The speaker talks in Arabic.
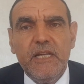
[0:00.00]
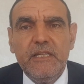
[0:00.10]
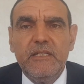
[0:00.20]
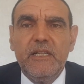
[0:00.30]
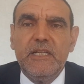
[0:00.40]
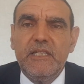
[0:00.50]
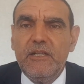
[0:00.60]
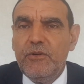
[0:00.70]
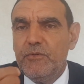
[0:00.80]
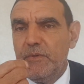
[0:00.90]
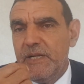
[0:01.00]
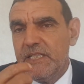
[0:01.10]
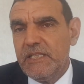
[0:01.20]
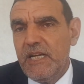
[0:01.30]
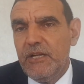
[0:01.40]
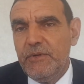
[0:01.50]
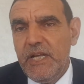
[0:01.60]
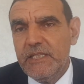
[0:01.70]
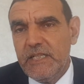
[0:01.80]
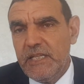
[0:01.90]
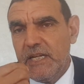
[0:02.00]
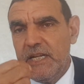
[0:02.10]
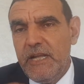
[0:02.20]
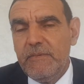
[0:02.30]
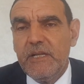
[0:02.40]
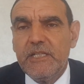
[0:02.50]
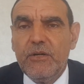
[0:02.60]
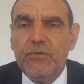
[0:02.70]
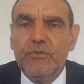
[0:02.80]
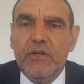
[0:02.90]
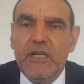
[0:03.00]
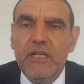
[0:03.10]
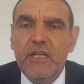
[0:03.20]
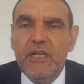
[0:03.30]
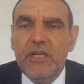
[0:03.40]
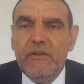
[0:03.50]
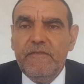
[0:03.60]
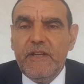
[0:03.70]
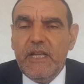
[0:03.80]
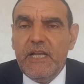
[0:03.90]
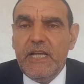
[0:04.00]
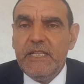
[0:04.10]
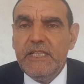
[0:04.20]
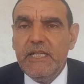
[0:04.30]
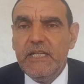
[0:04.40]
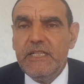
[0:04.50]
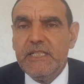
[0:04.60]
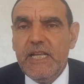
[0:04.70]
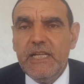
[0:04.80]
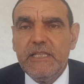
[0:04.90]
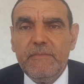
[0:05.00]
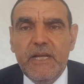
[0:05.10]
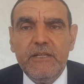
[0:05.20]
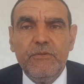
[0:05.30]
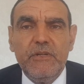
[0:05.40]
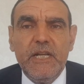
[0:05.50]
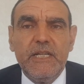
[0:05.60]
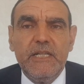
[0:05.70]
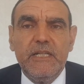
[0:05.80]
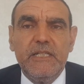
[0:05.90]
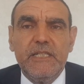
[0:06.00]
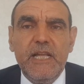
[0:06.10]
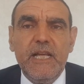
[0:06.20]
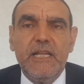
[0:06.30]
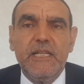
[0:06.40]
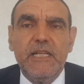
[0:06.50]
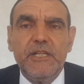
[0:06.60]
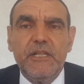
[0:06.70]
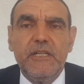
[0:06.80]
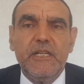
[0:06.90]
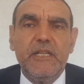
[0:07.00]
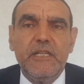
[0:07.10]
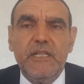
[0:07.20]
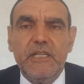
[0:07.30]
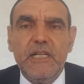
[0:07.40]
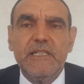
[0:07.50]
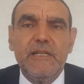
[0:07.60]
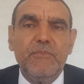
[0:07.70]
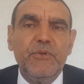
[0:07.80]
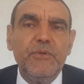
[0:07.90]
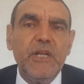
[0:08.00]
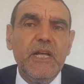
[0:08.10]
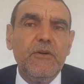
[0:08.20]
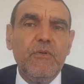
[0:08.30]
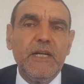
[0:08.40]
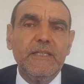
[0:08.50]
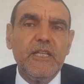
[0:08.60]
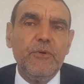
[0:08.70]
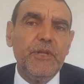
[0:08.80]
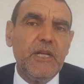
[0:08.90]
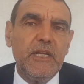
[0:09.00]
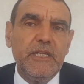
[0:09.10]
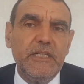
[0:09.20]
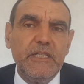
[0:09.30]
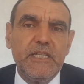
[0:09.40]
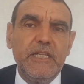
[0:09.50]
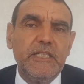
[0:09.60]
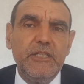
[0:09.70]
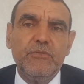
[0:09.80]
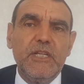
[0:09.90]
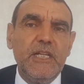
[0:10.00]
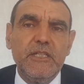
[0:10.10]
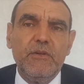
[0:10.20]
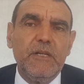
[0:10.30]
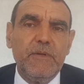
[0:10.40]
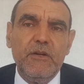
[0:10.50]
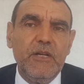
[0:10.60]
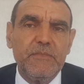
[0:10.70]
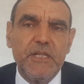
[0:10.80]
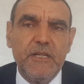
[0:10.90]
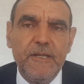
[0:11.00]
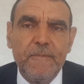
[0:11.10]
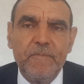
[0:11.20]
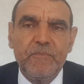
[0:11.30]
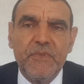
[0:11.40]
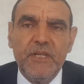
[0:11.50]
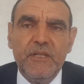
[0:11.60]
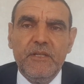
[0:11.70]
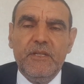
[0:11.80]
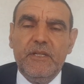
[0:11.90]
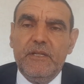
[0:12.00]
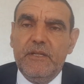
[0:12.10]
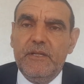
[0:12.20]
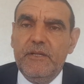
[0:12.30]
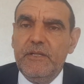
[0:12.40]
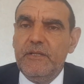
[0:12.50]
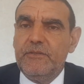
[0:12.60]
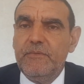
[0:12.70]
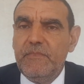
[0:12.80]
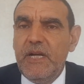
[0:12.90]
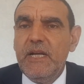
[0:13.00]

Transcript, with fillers: ها هذه الحبوب ليست حلويات هذه قنابل تأخذها فهذه النساء طبعا هناك النساء يلزمهن وقت طويل يعني سنتين وثلاثة وأربعة وخمسة آه ثم